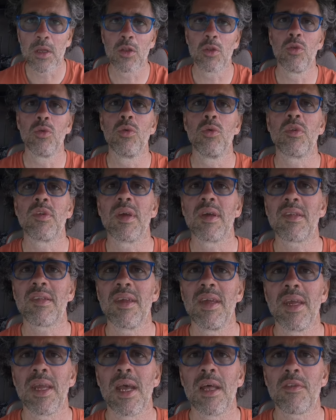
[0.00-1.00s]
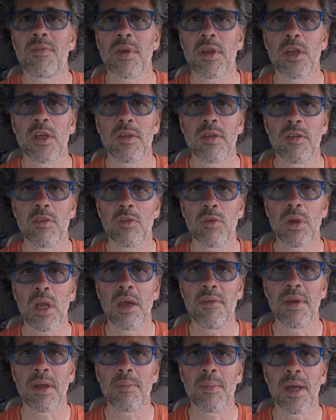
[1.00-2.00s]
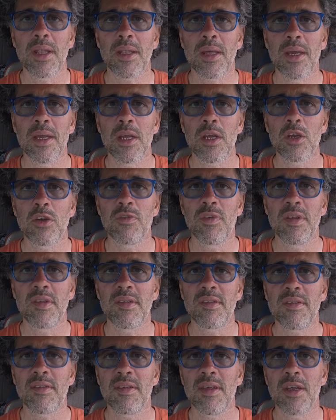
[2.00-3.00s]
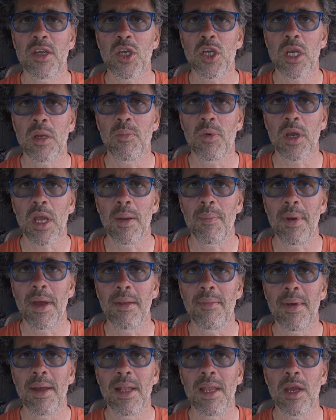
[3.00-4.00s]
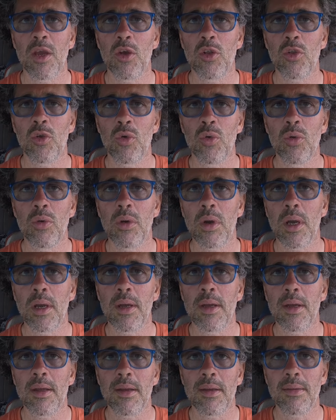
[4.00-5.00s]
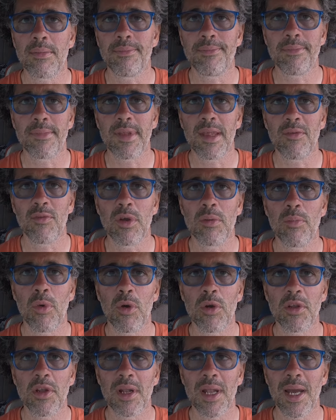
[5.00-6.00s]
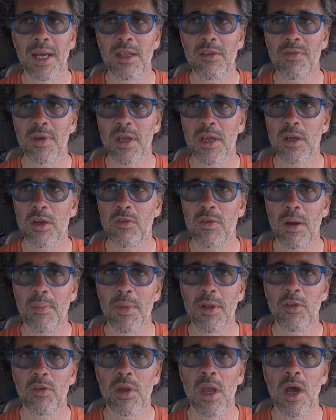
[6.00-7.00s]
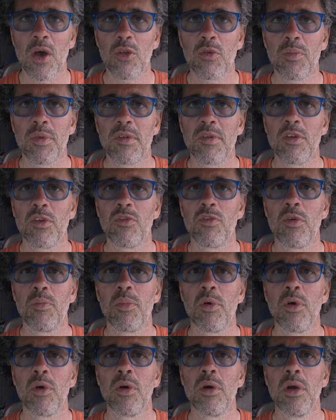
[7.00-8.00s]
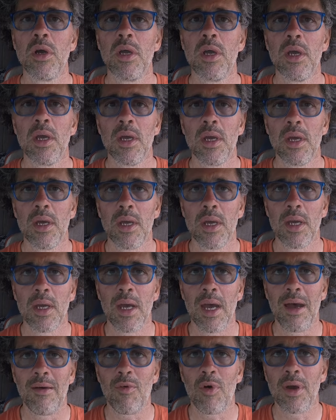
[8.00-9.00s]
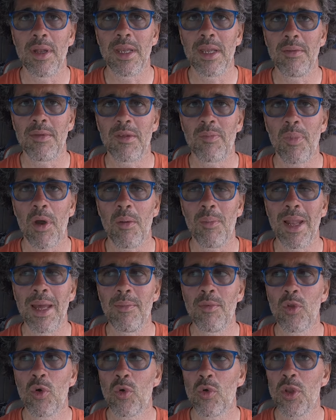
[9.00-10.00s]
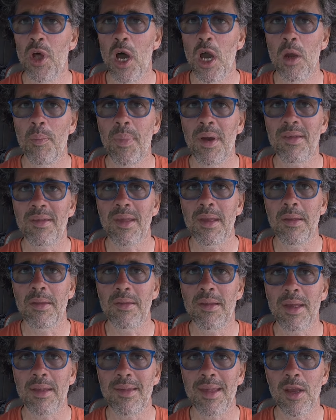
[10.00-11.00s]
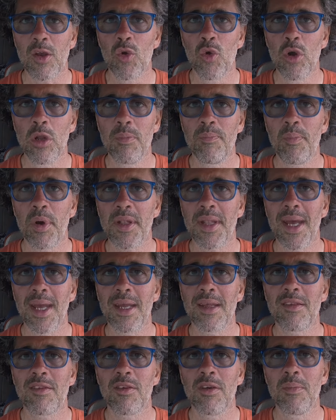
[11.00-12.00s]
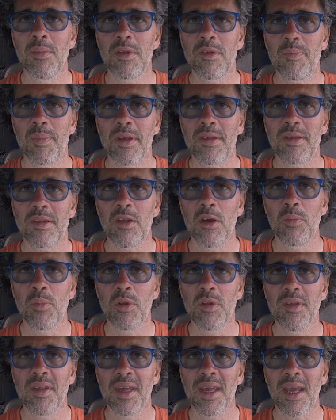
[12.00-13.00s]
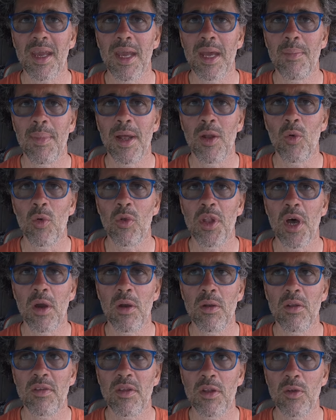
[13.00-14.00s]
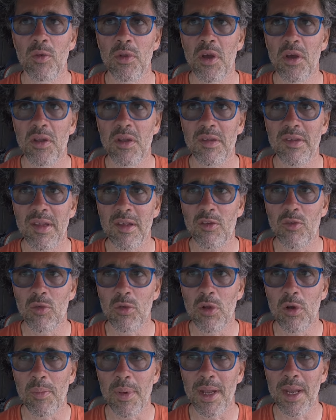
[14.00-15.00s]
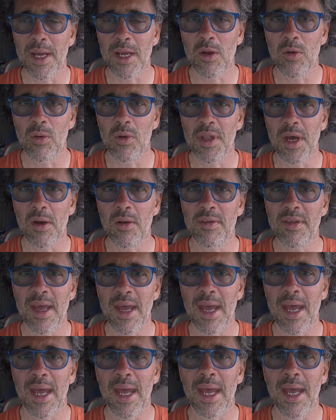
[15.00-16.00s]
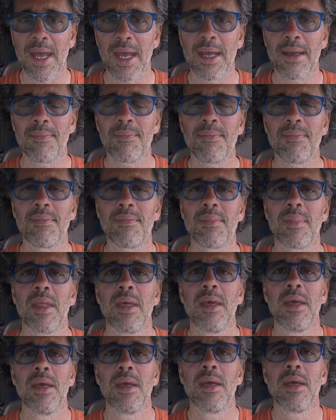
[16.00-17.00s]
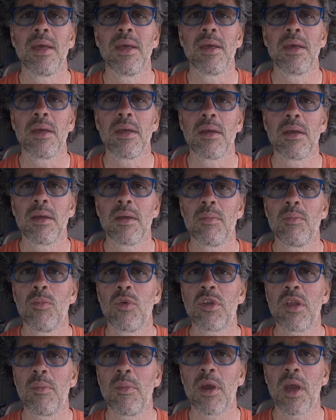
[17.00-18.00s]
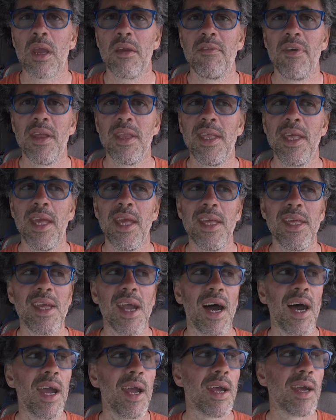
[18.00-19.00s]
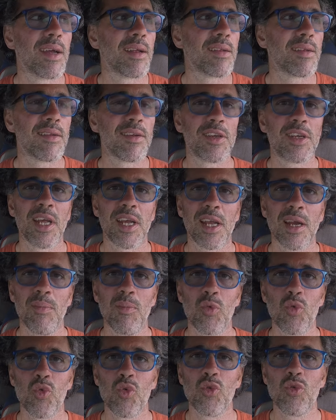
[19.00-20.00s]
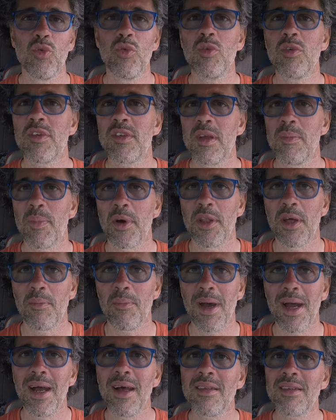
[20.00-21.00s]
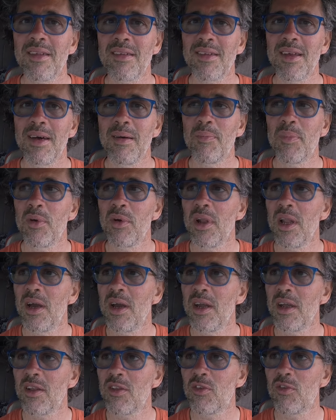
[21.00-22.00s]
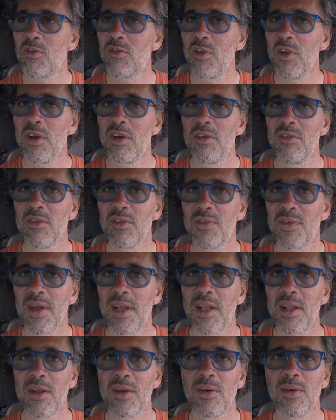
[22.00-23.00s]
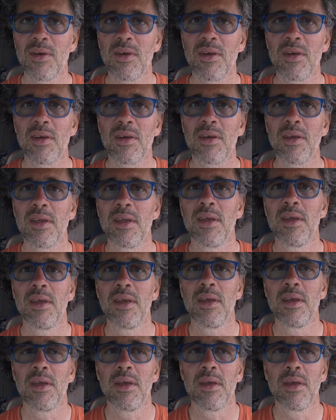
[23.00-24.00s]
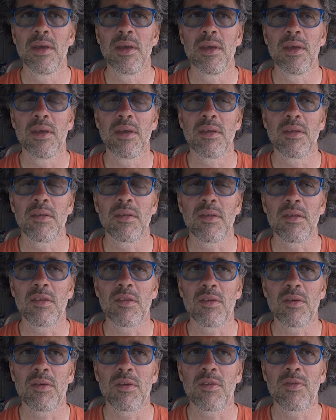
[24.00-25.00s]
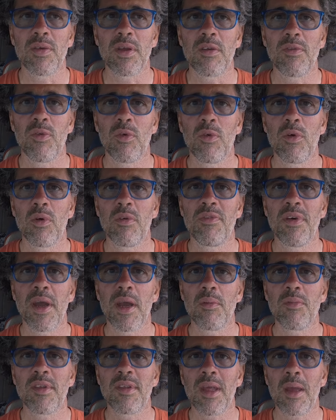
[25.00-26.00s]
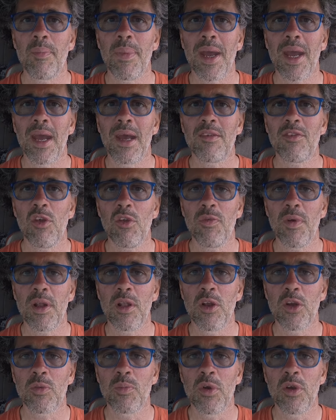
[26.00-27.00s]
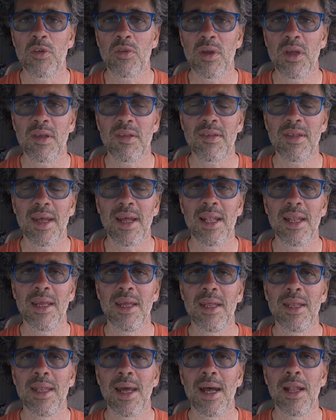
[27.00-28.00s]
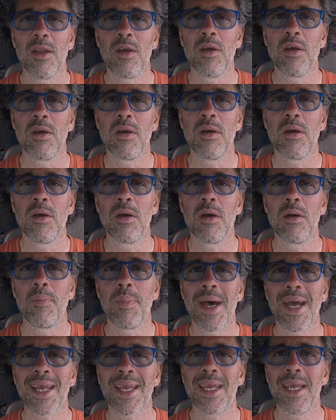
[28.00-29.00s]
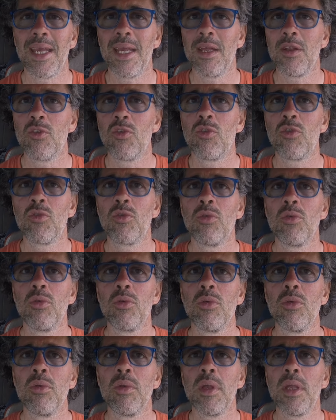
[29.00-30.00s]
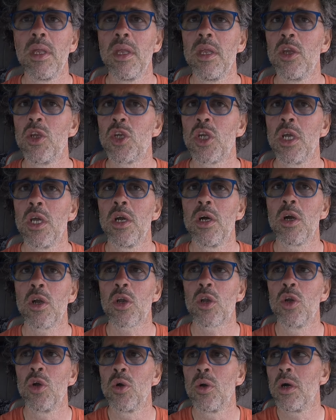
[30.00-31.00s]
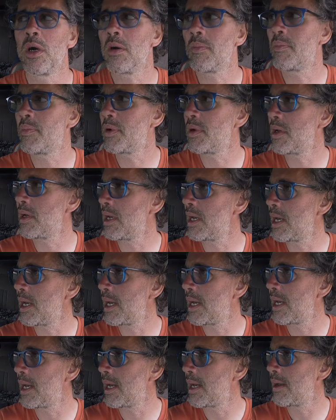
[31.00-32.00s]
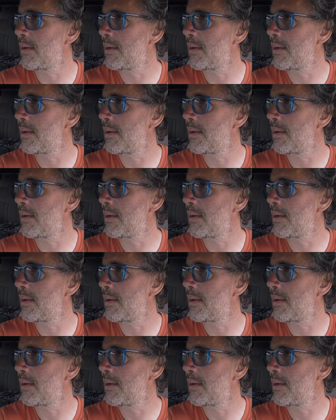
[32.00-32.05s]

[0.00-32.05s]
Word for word: 250. Fait que c'est sûr qu'avec ma que je fais 600, je serai pas capable d'aller-retour. ça va être borderline. Fait que je vais remettre du gaz. Puis si je veux pas avoir des petits problèmes d'odeur parce que ça, coule, pas tant que ça, mais c'est parce que c'est un peu désagréable à l'odeur. C'est une odeur d'essence tout le long pendant qu'on dort. Ça... Euh, moi, ça m'a réveillé hier. J'étais comme, ouh, c'est pas normal, ça sent pas l'air du fleuve. Ça fait que là, euh, c'est ça. Ça fait qu'il faut faire une petite réparation. Ça fait que là, je me suis installé dans le parking du IGA Coop euh,